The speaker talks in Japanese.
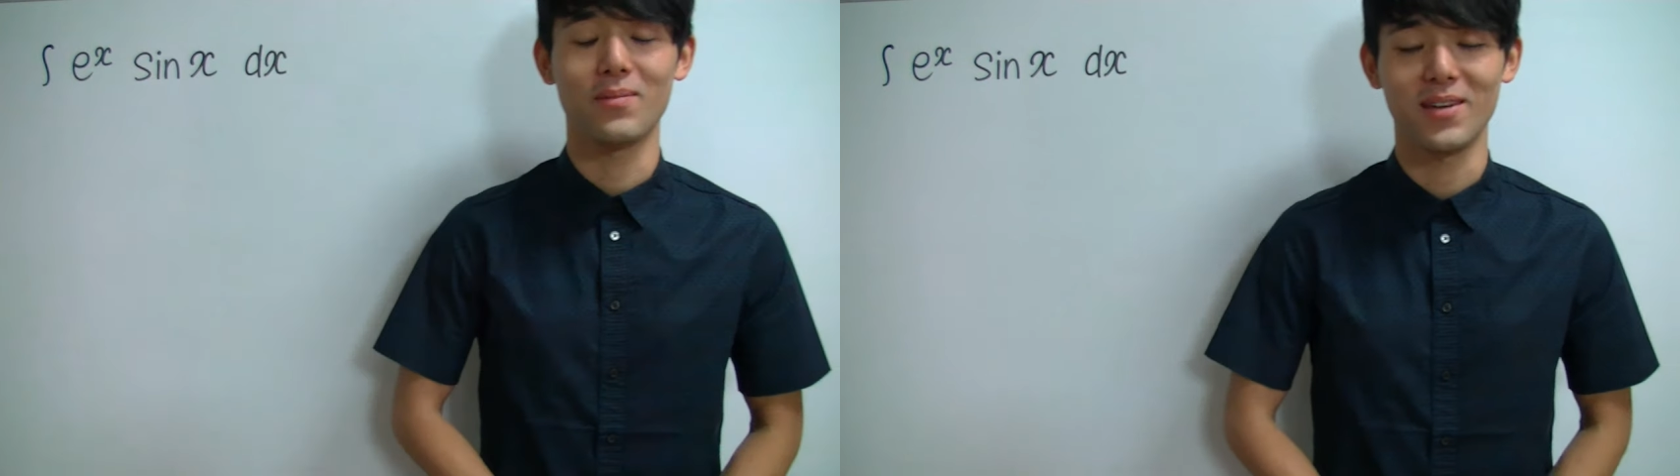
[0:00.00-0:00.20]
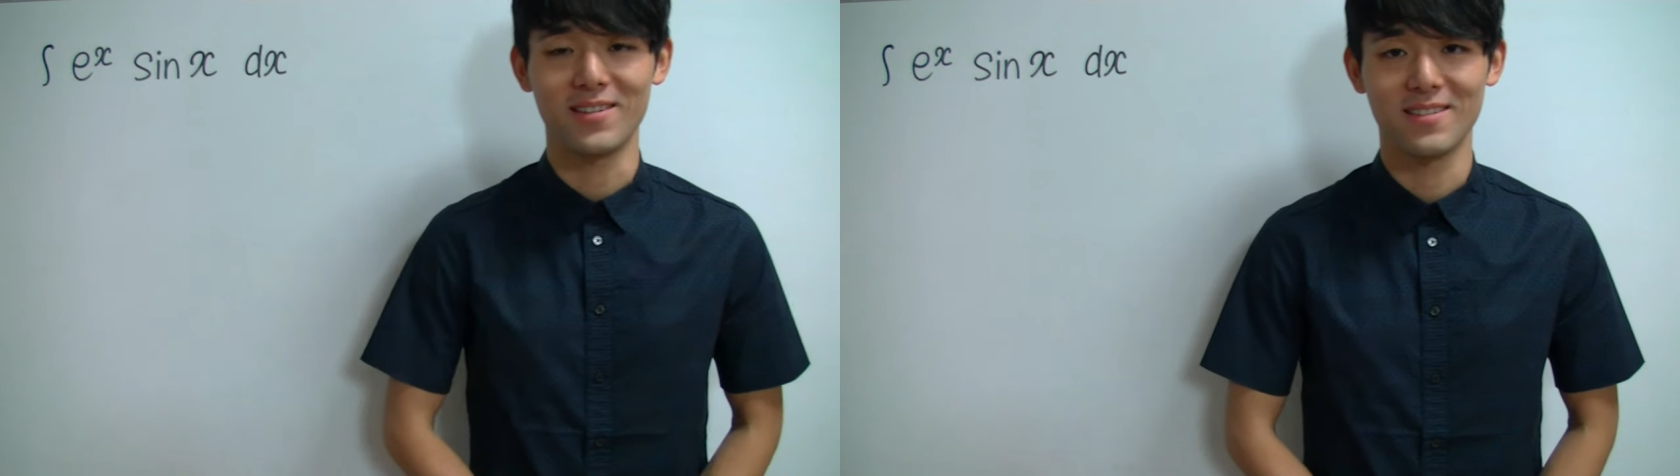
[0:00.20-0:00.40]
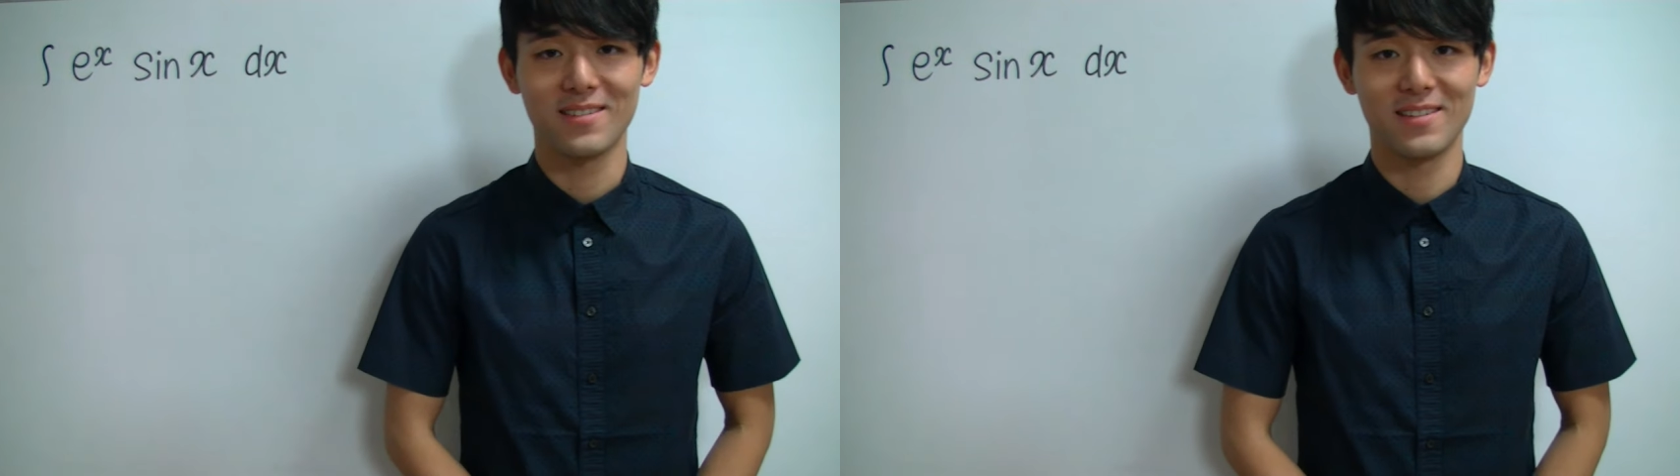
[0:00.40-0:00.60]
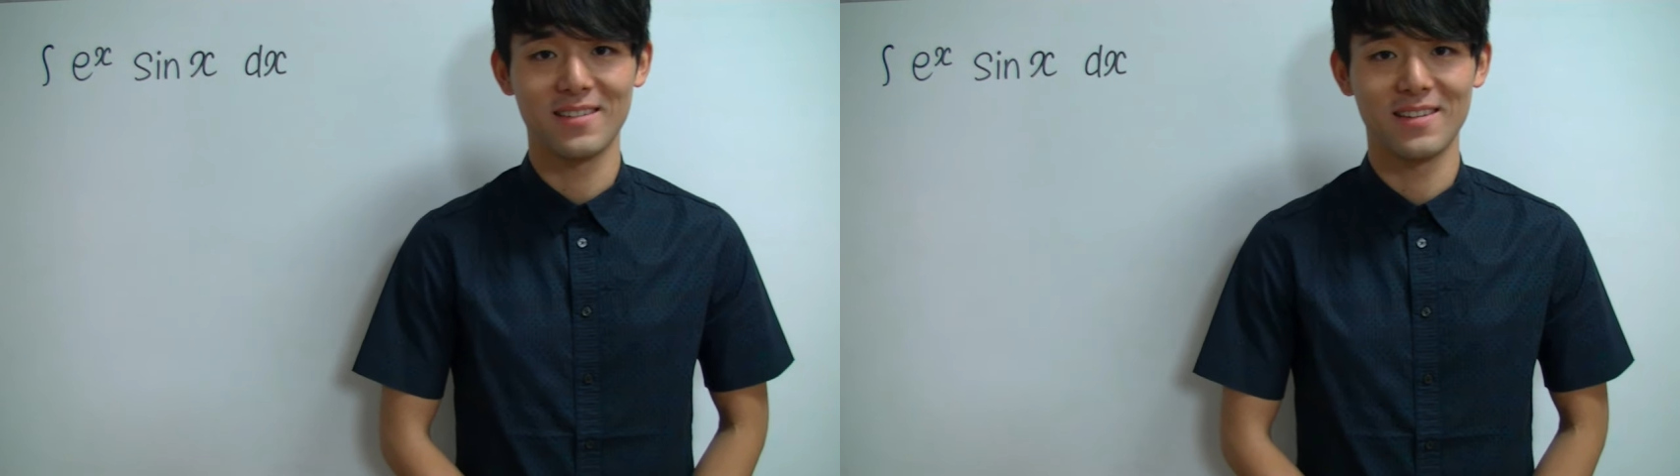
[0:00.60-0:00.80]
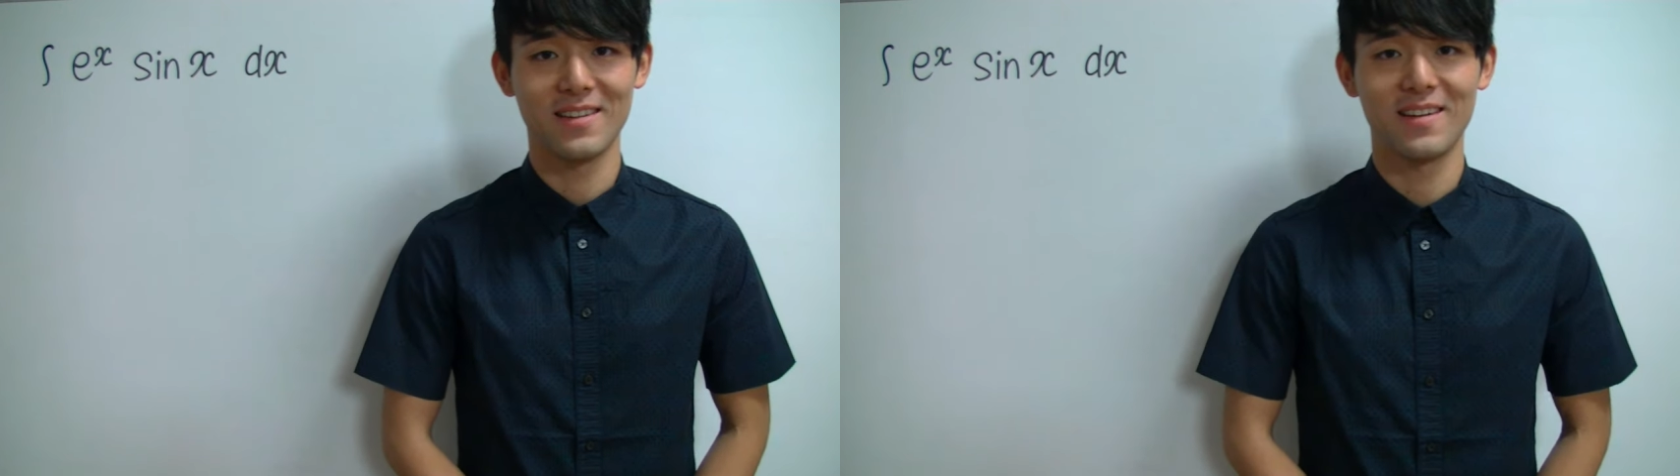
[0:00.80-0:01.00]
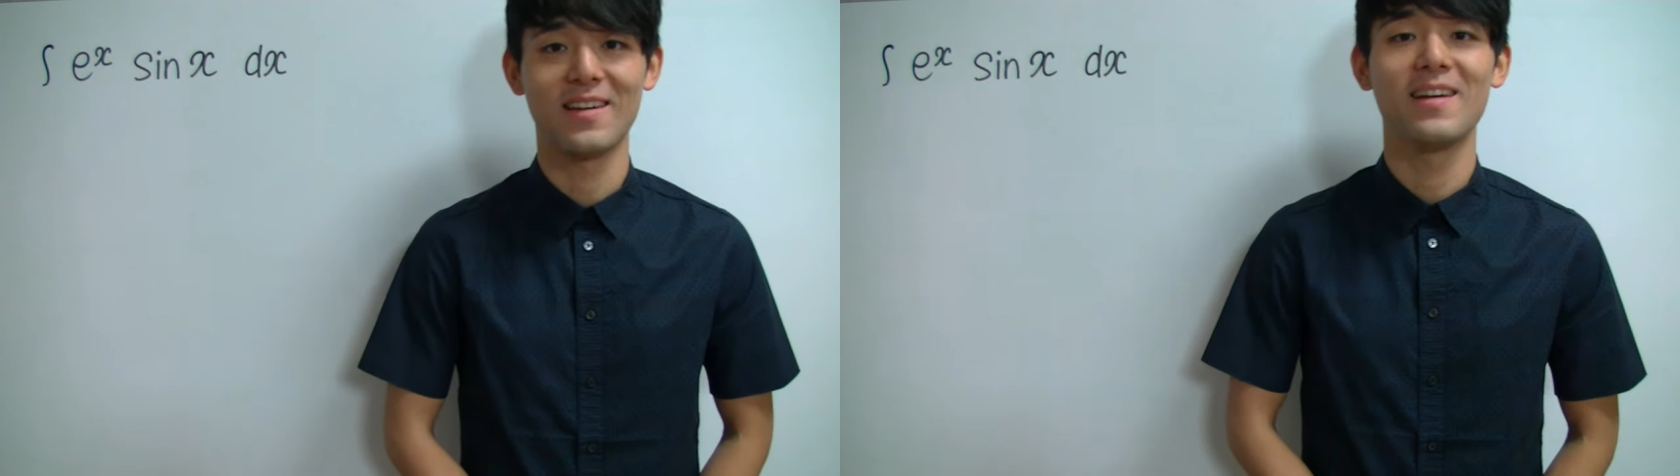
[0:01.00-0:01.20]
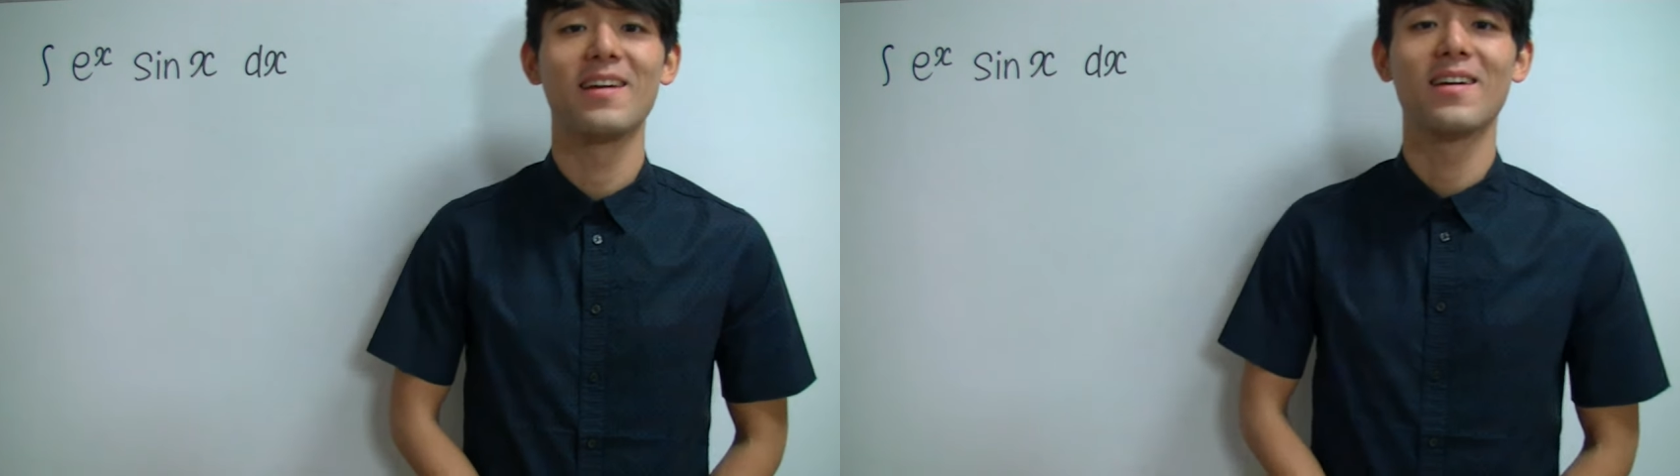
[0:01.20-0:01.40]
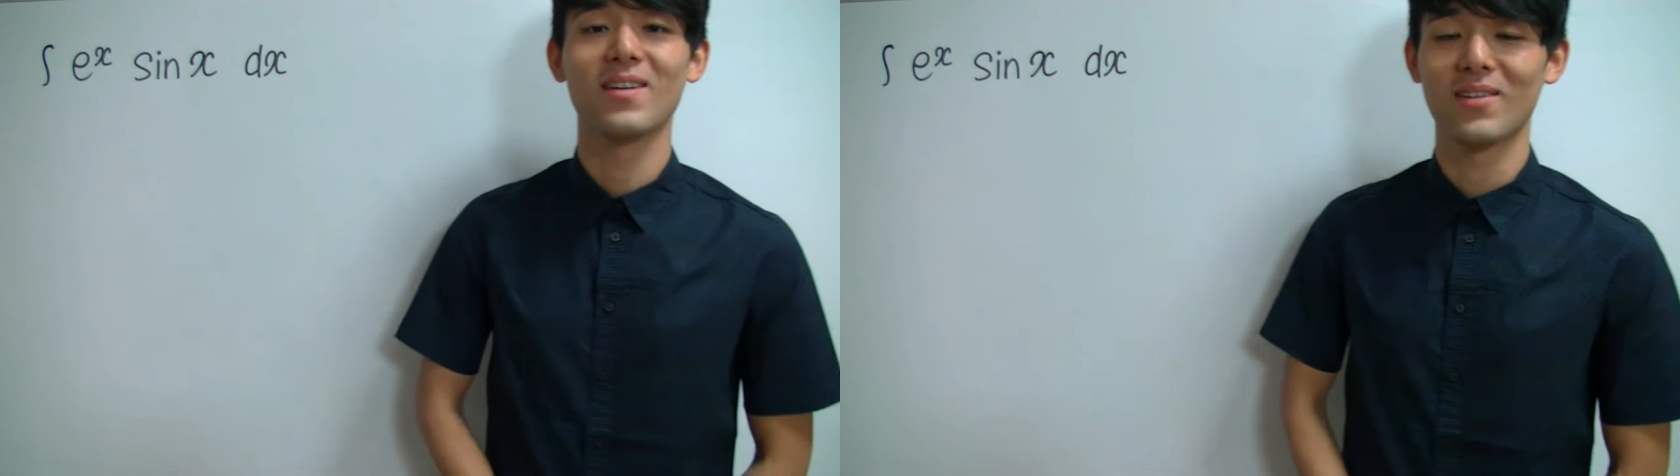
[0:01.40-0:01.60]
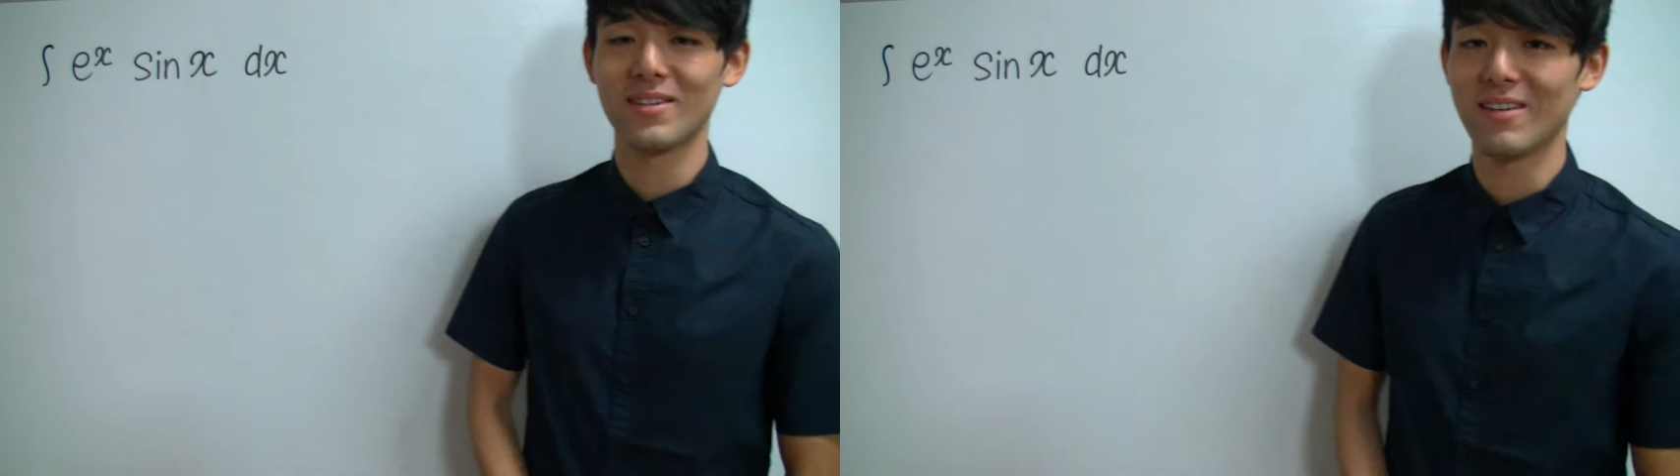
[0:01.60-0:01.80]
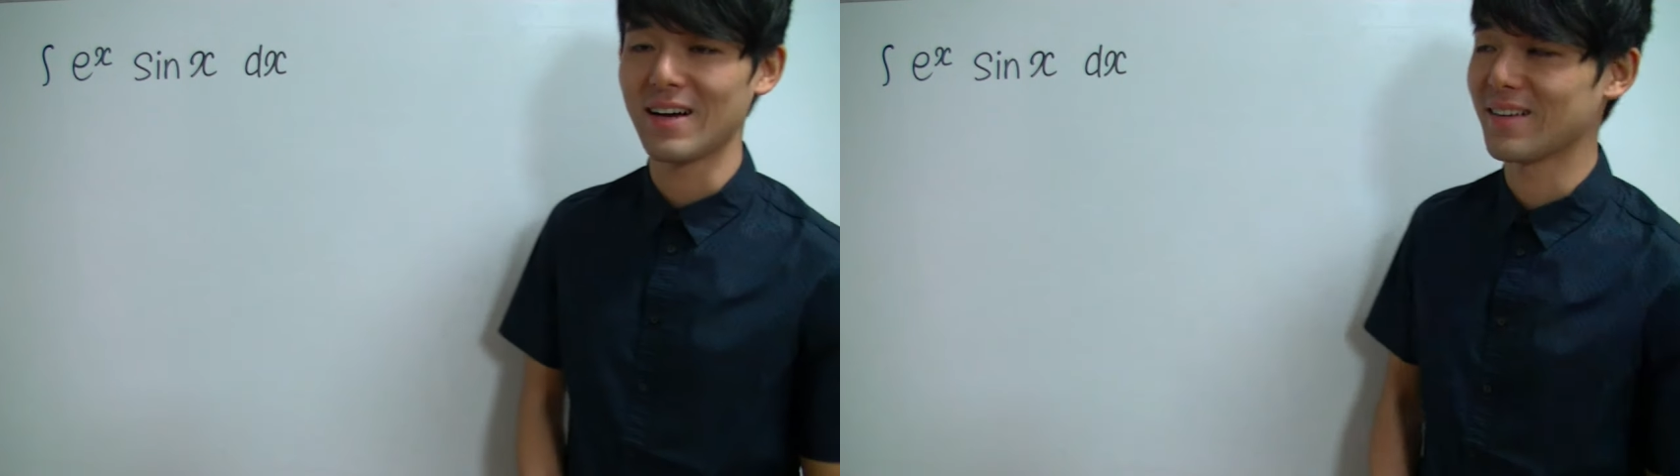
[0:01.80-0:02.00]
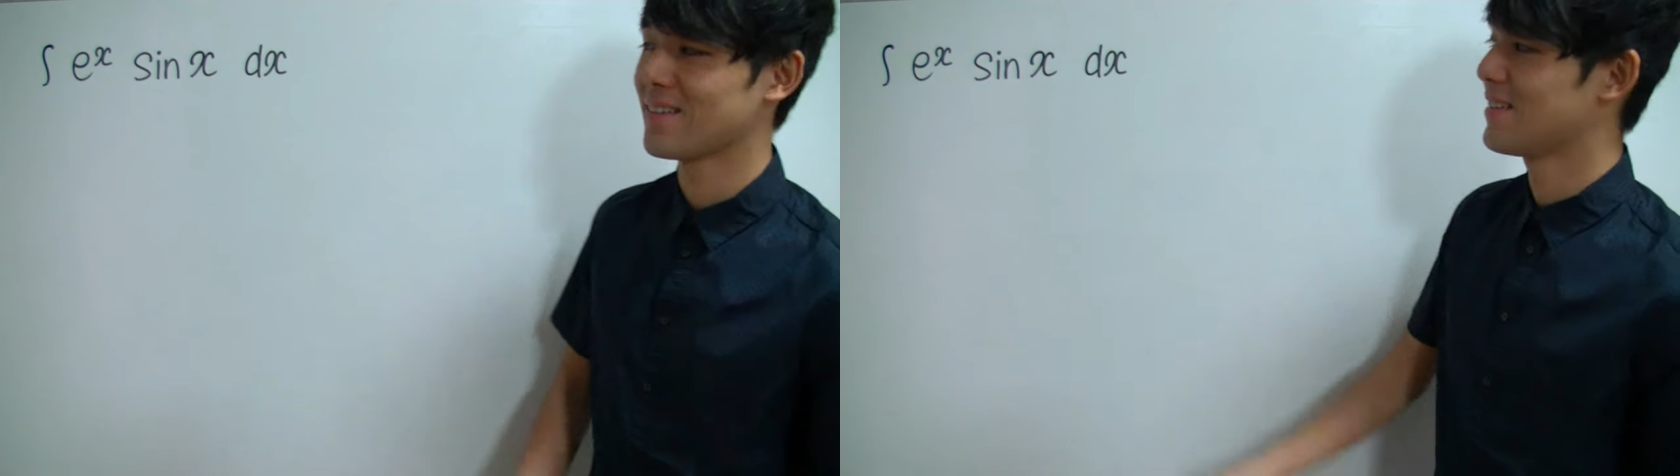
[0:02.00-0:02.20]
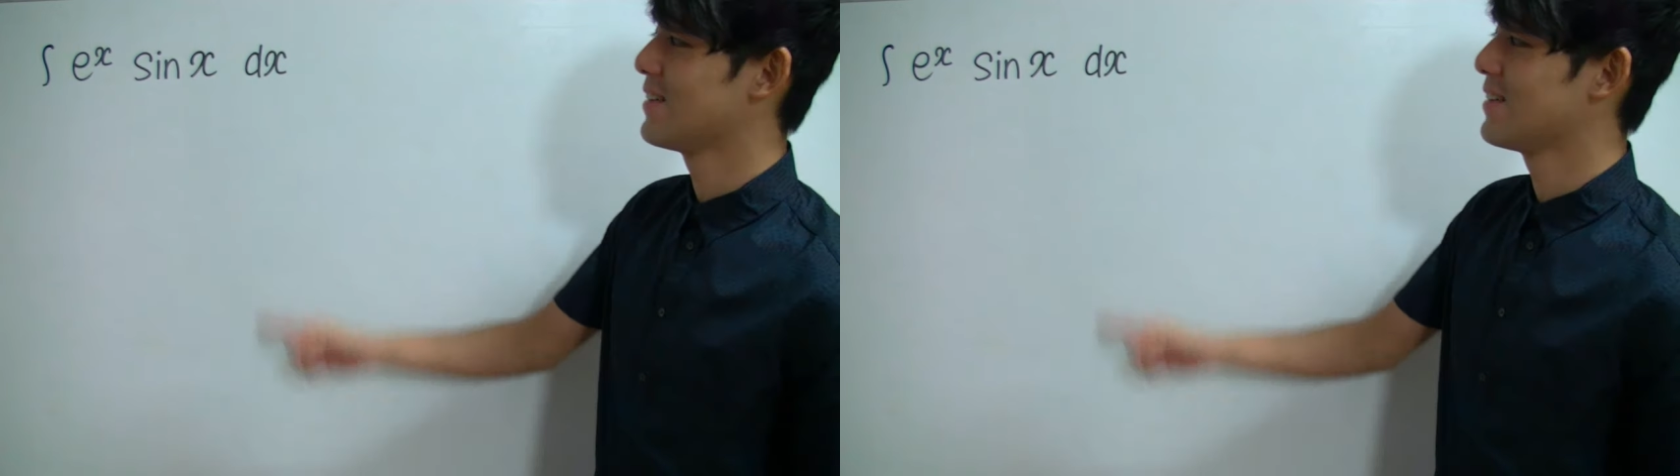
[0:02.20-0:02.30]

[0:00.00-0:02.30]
てみよう。これは、